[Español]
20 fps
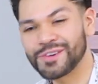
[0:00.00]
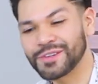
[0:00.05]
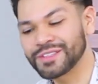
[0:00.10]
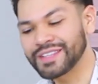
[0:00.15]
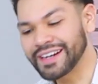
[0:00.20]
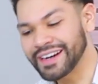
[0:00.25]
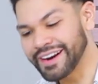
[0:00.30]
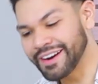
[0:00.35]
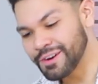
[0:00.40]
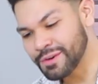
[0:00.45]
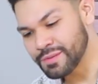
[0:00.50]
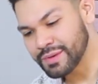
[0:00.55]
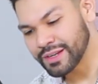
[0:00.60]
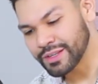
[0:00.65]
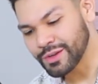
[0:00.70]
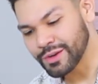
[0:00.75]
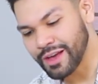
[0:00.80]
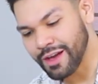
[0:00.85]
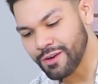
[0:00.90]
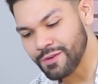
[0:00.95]
Yo te
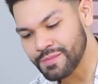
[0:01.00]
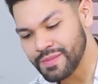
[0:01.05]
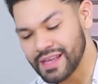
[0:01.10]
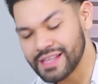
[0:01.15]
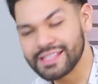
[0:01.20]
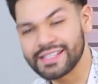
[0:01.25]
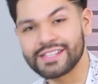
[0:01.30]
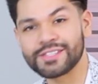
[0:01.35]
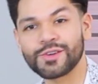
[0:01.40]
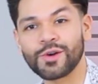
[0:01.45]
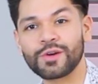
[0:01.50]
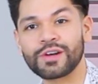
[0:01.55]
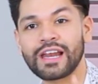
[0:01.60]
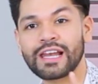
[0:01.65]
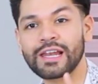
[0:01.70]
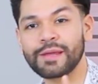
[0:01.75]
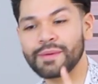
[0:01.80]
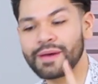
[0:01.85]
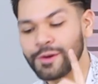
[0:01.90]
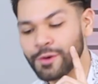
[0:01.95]
recomiendo que comiences con
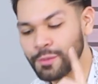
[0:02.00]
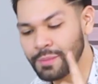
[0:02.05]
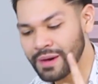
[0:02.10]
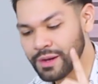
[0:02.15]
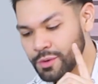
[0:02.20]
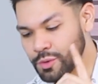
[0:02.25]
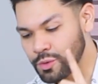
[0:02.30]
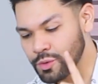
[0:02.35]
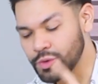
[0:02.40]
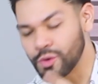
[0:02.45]
el nivel número